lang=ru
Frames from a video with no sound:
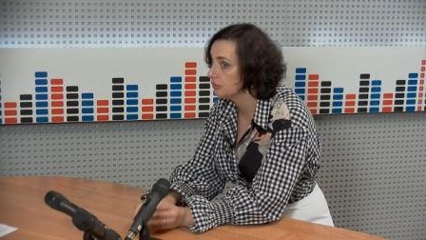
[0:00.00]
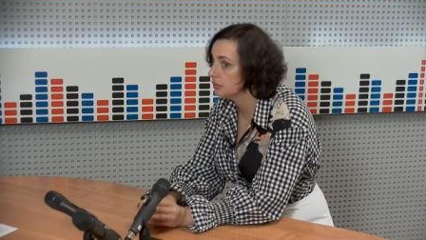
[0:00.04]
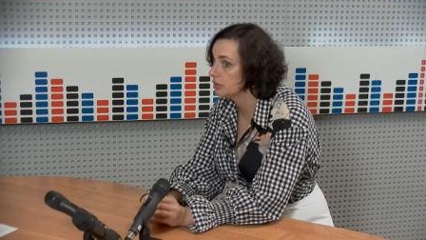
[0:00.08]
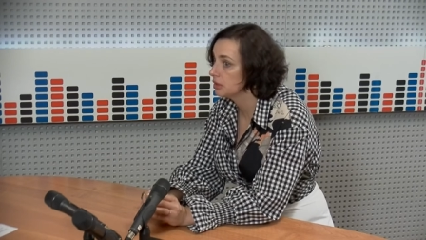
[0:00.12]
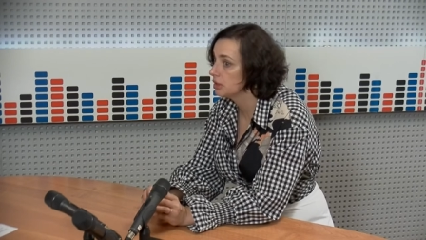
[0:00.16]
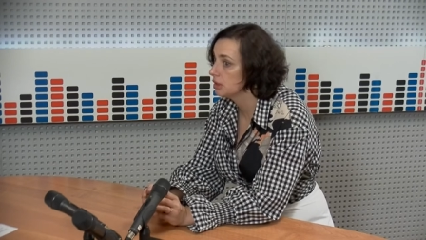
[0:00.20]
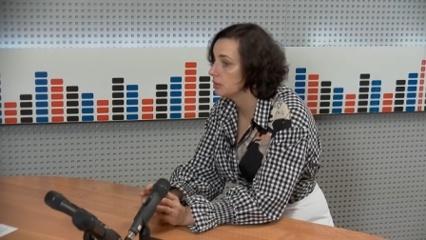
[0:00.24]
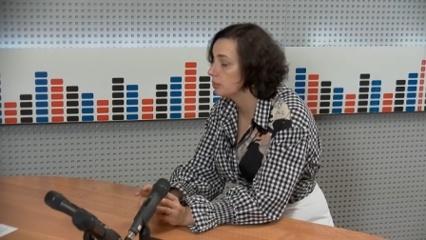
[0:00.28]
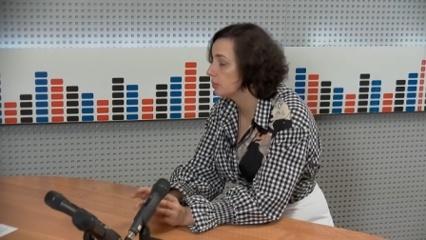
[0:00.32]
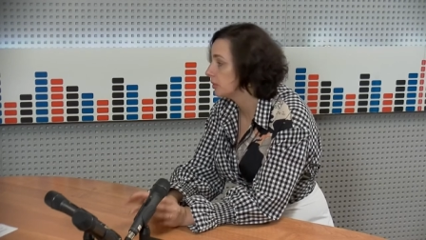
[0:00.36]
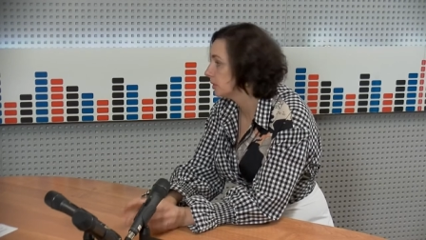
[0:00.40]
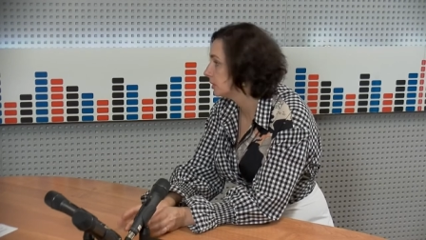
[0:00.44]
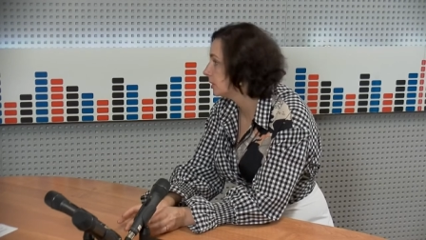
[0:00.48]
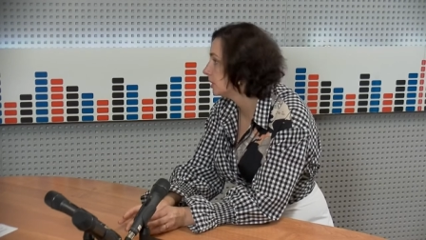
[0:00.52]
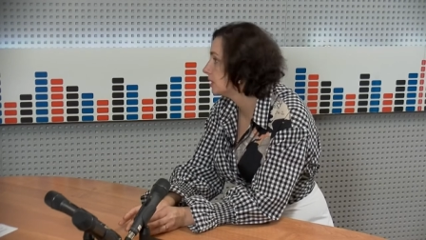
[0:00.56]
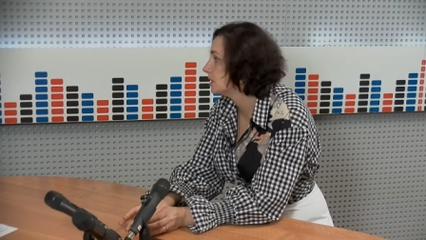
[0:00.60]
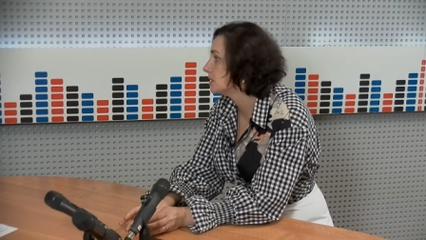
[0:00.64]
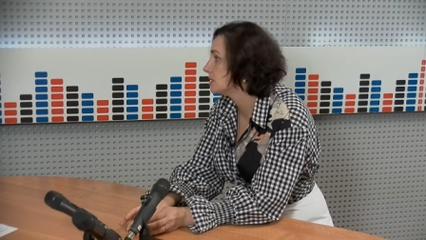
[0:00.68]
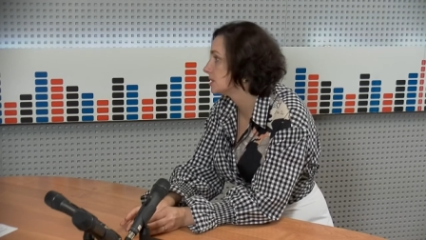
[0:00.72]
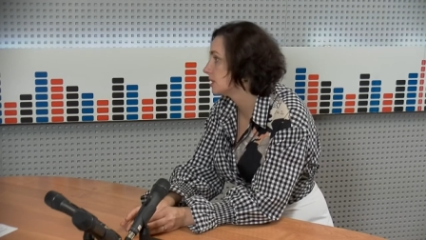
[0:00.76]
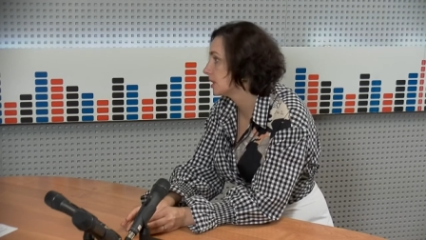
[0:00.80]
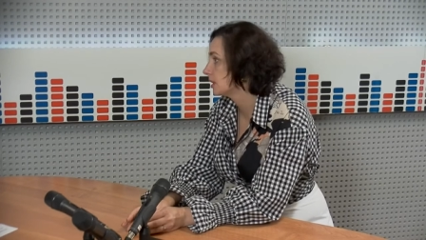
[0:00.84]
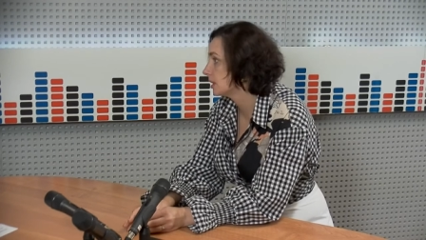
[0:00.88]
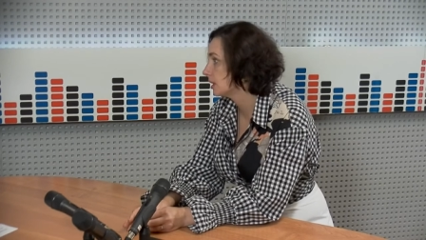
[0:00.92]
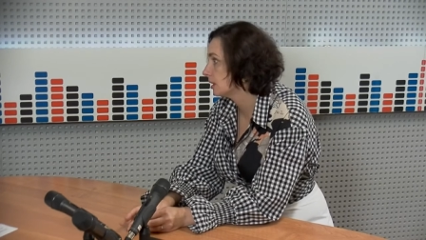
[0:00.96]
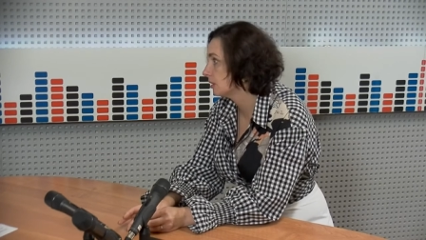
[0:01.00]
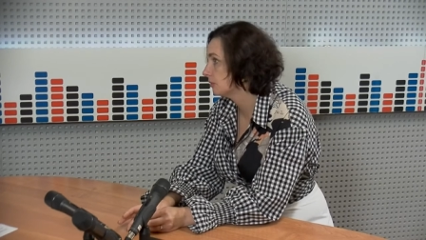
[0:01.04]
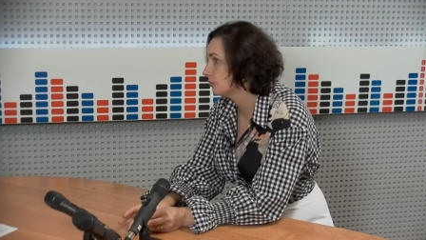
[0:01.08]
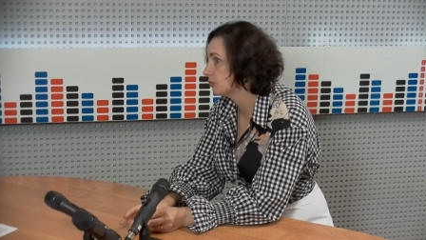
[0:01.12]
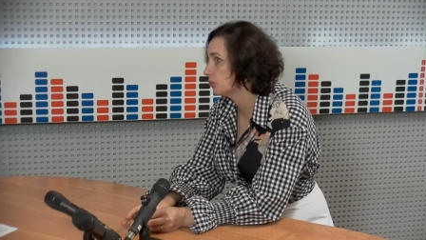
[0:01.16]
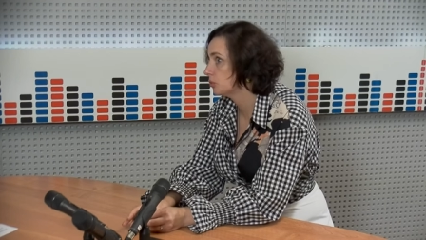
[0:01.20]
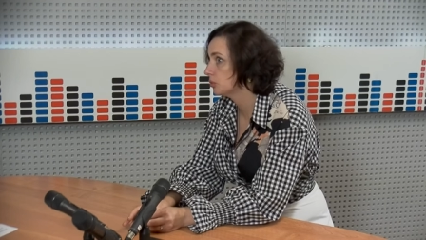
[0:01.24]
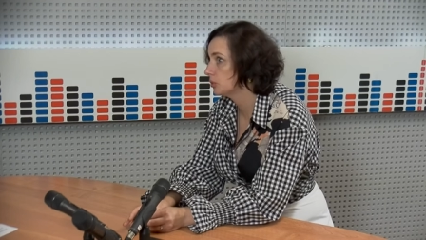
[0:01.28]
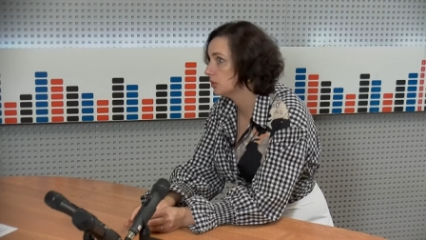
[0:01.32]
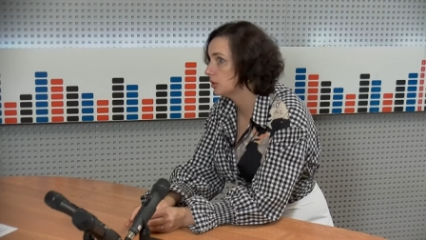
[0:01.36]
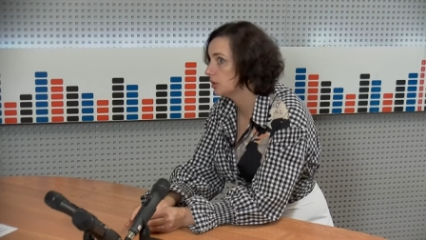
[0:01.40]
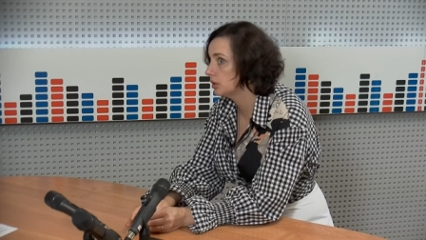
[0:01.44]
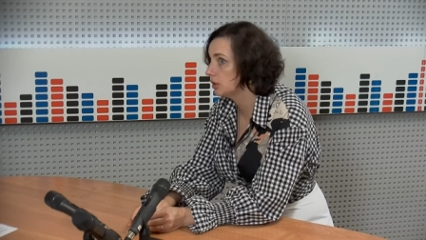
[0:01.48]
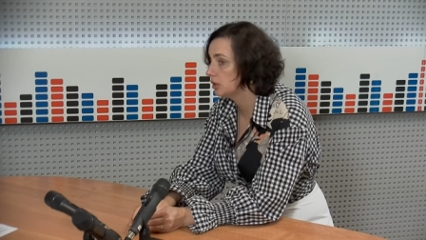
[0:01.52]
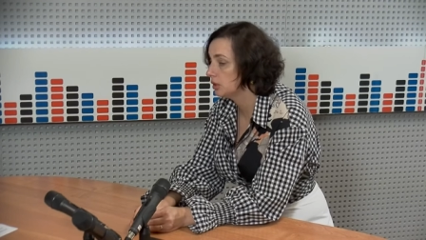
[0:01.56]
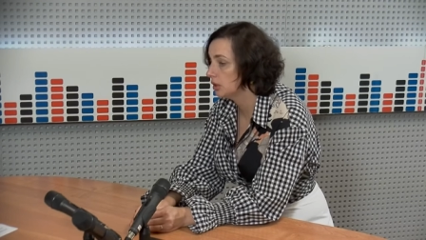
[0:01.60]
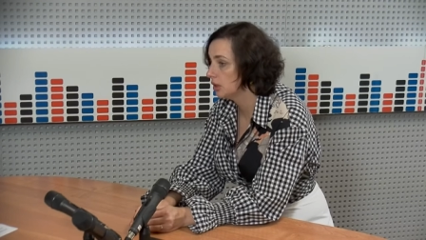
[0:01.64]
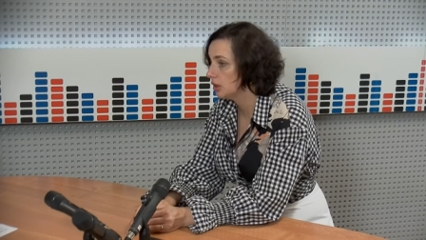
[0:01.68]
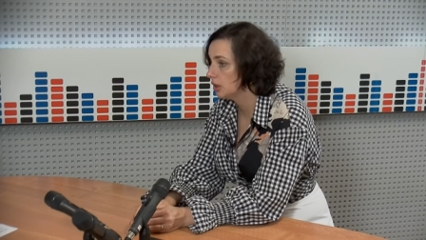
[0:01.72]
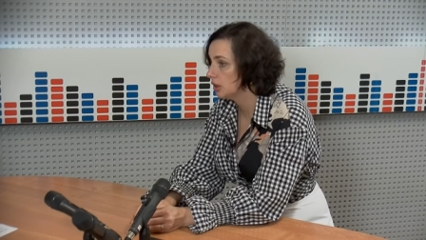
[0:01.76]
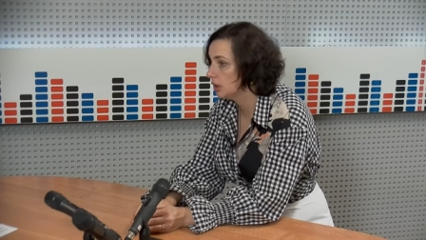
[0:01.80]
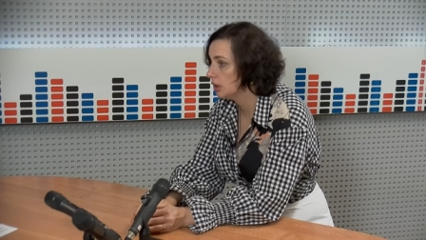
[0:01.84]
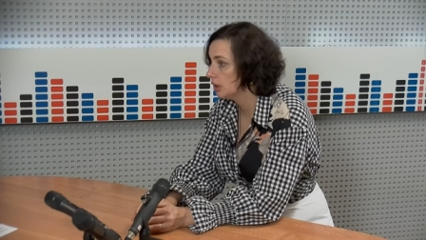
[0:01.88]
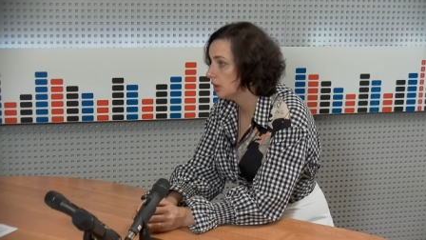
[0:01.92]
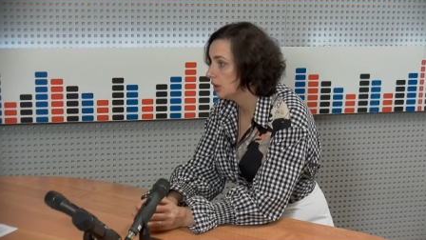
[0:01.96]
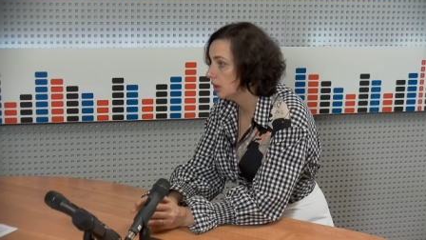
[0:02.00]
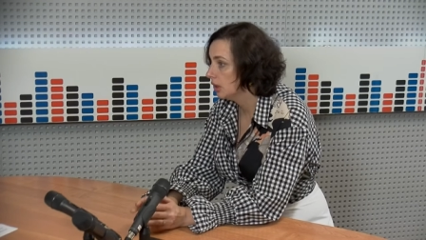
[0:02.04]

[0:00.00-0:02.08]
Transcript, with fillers: они подали заявку и